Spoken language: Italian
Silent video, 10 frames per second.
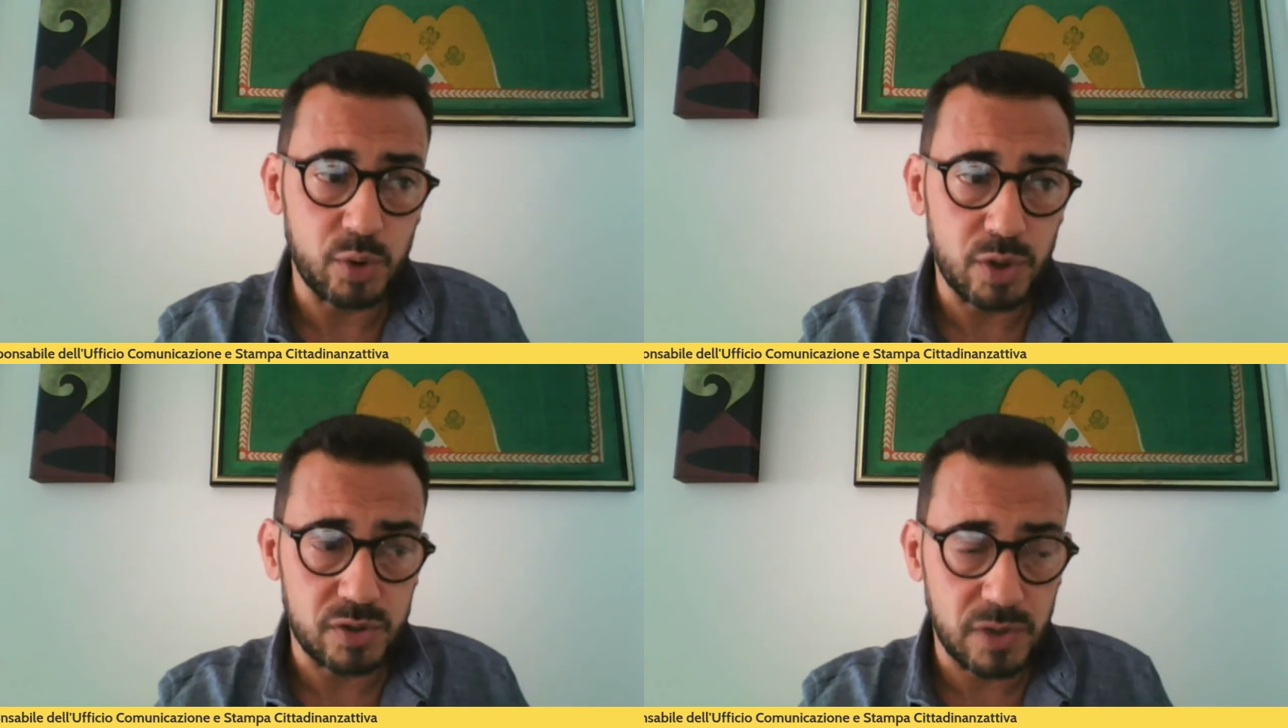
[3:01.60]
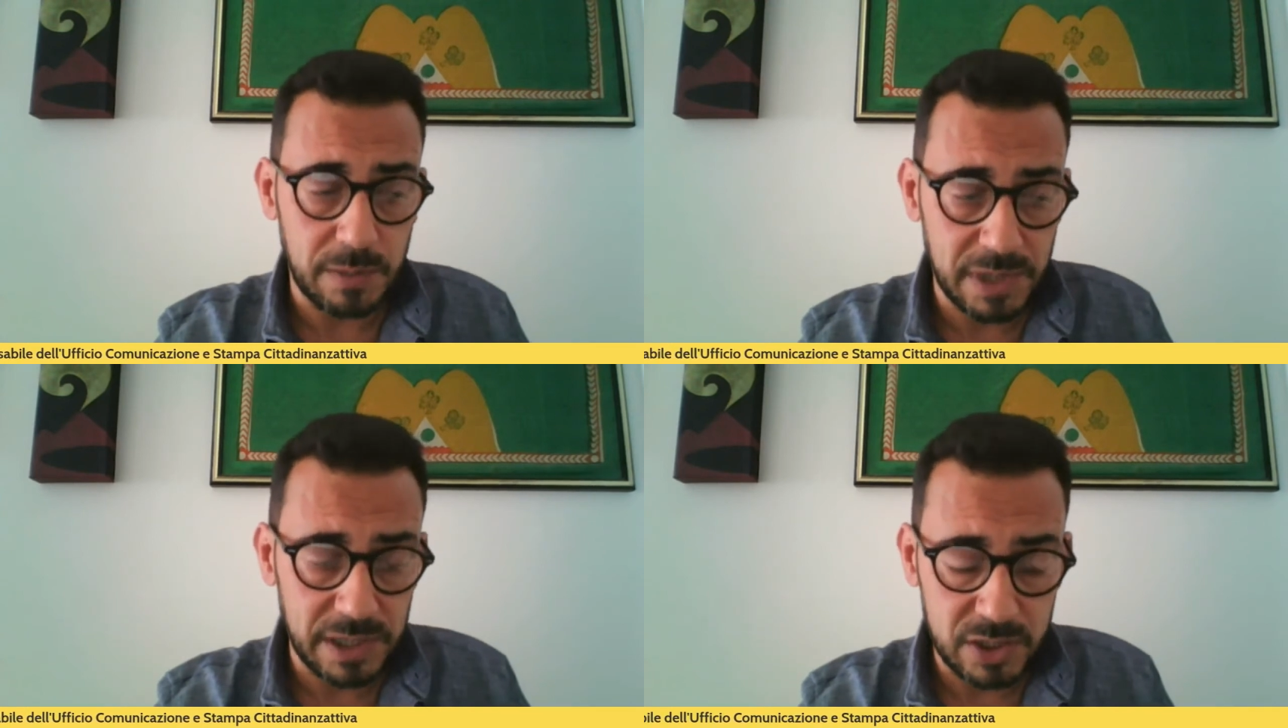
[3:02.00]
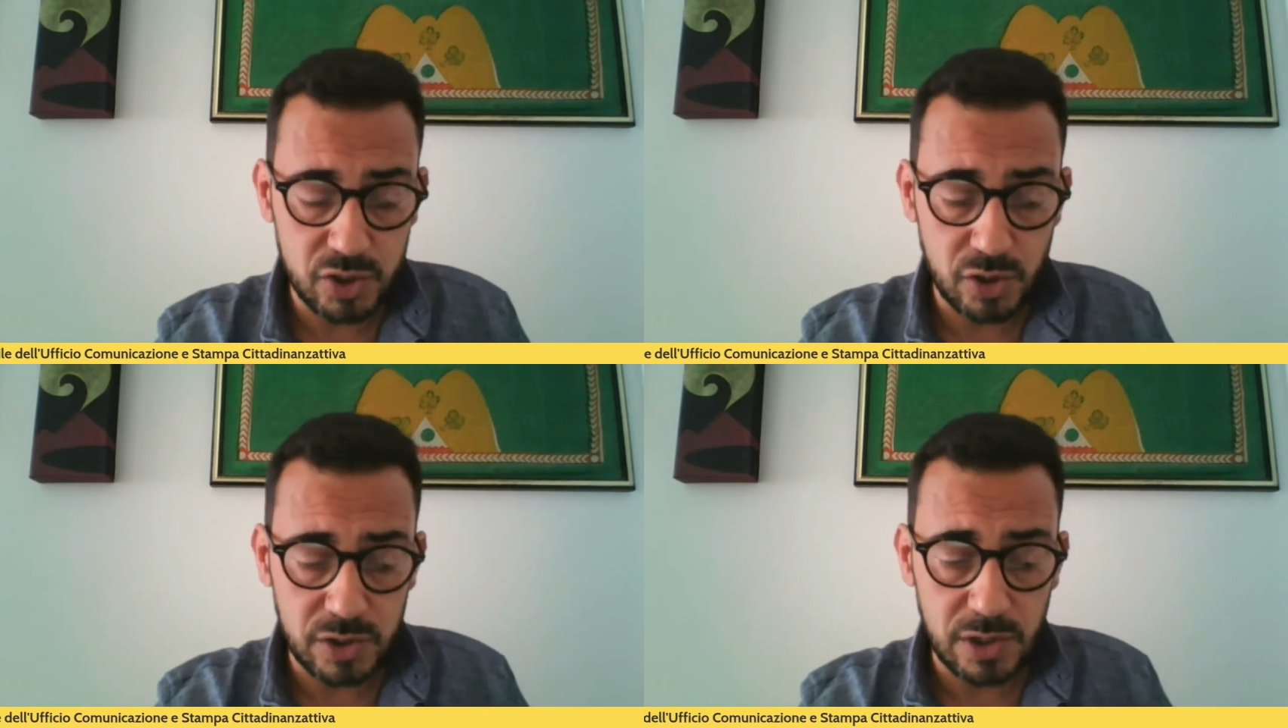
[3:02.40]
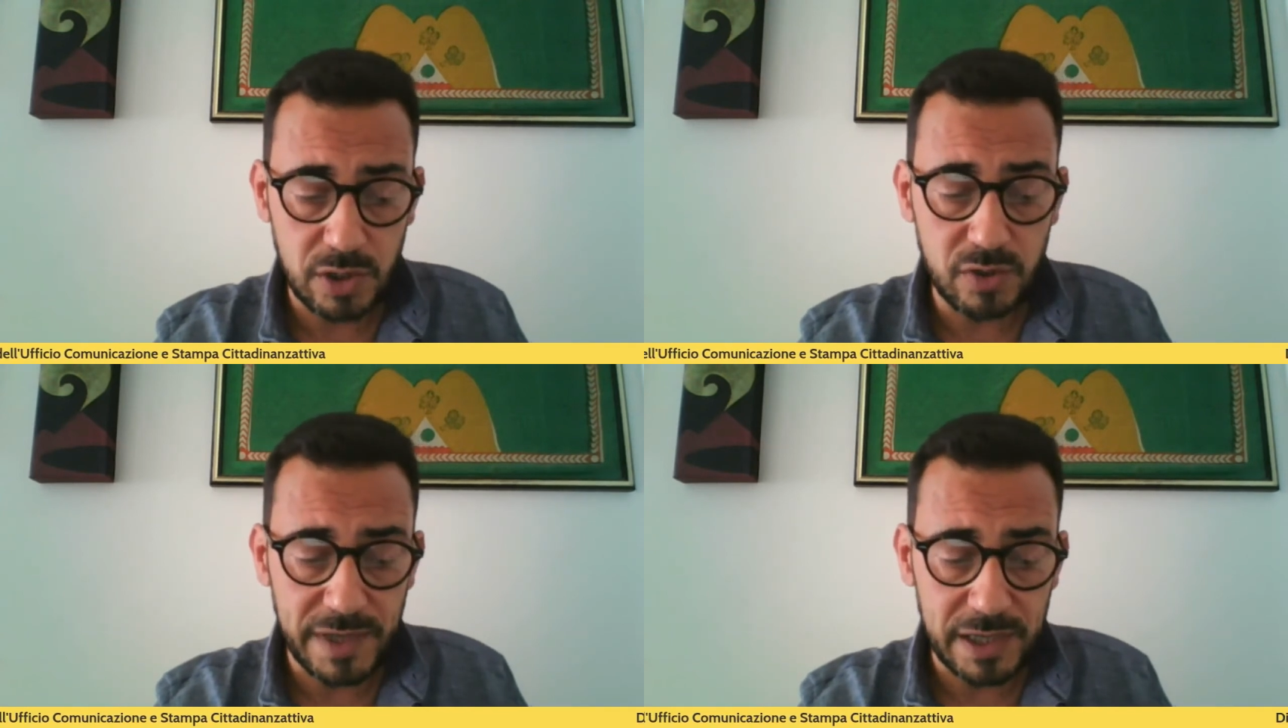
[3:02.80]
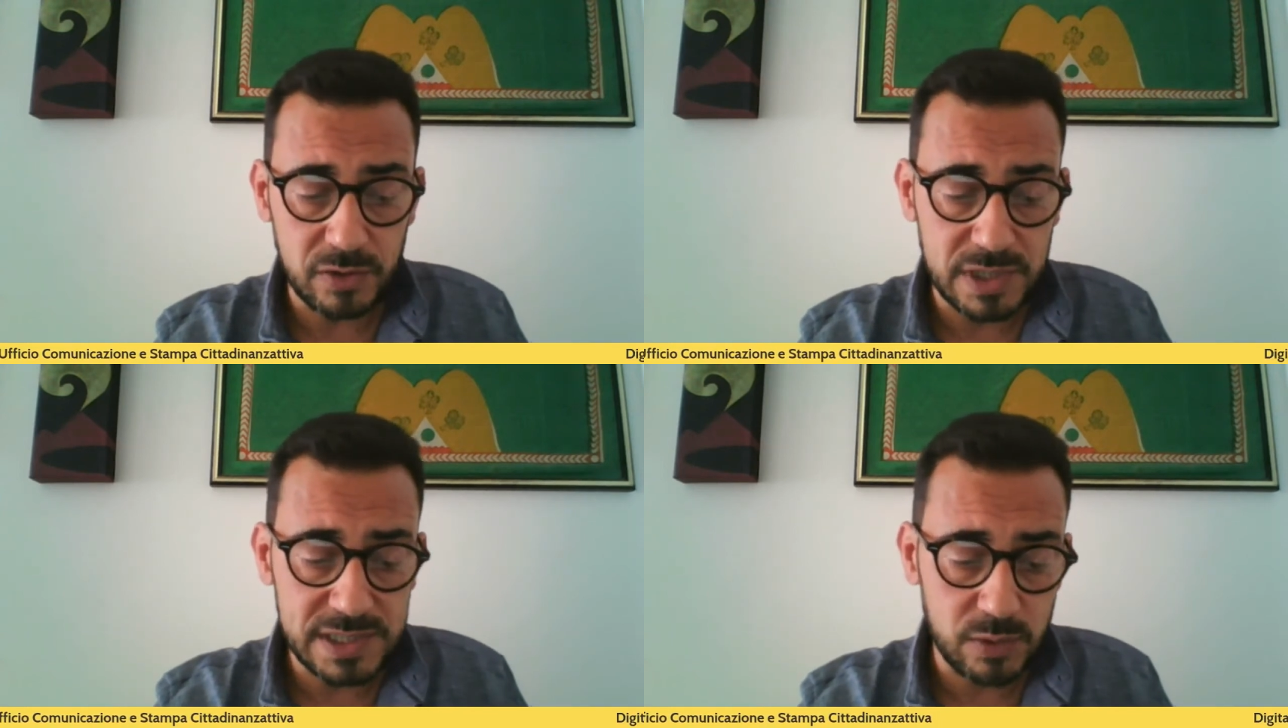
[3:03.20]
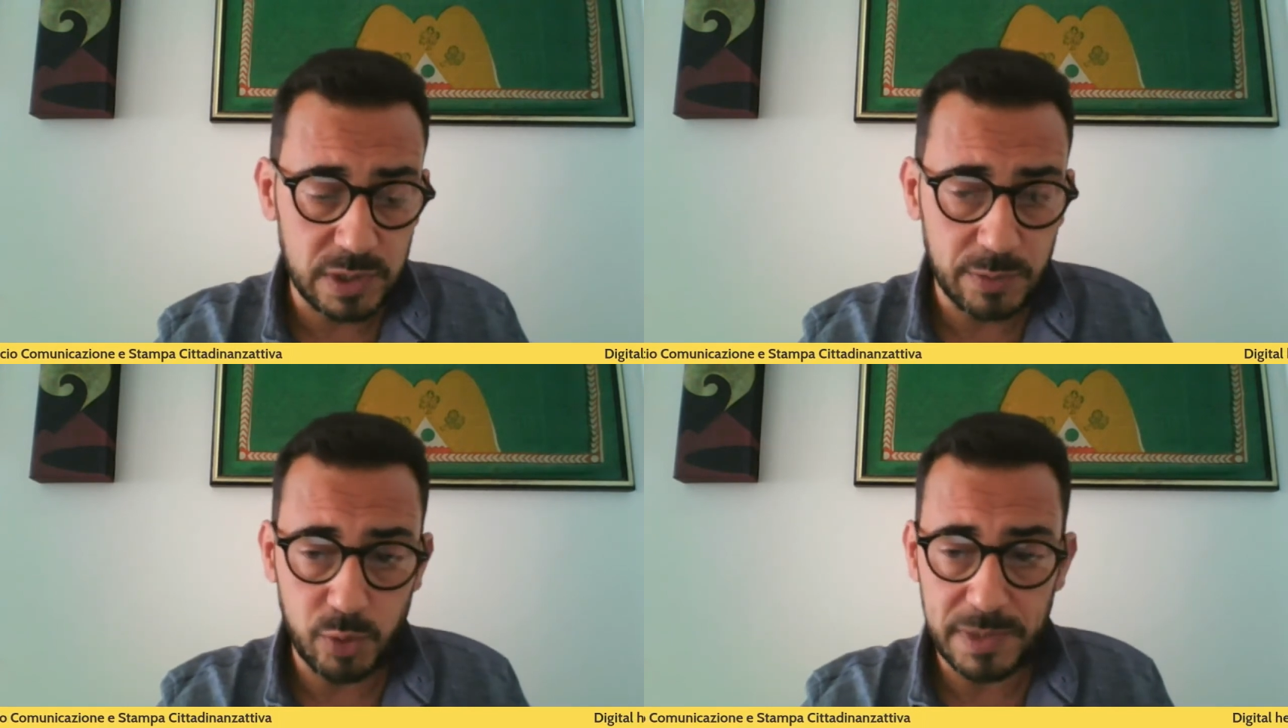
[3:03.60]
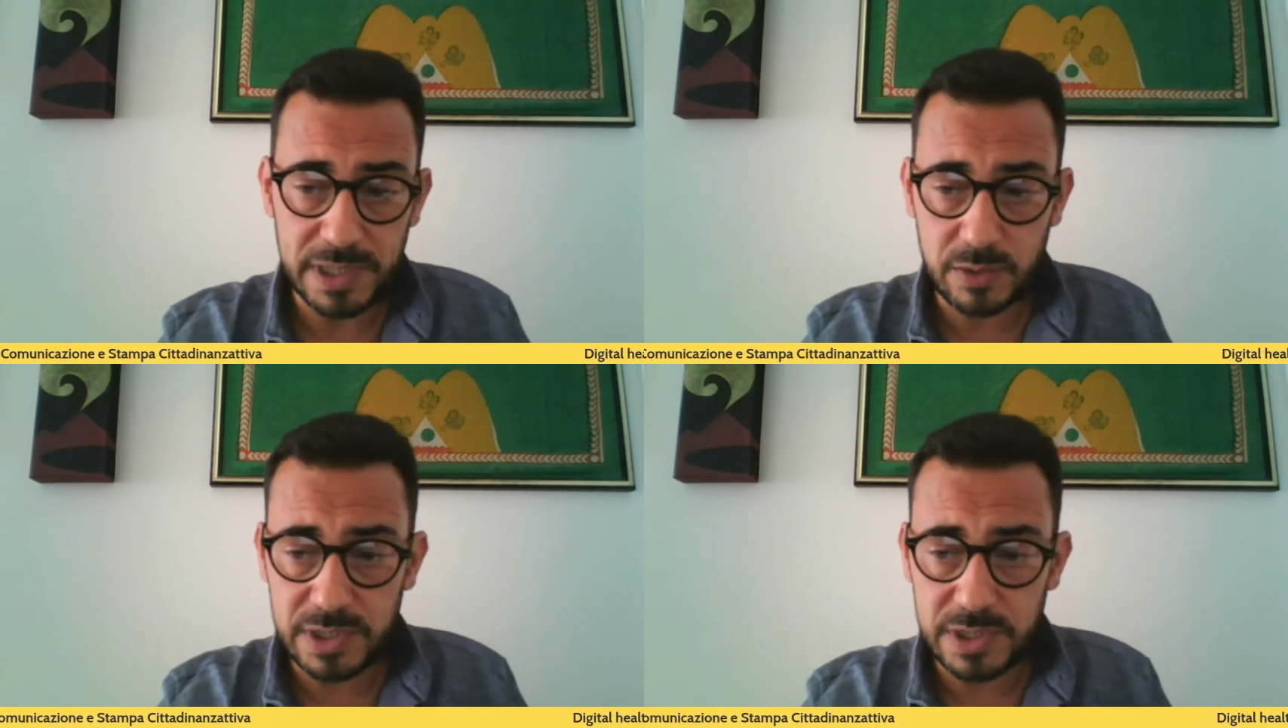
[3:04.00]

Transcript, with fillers: piuttosto che per le regioni e il governo, di salute pubblica.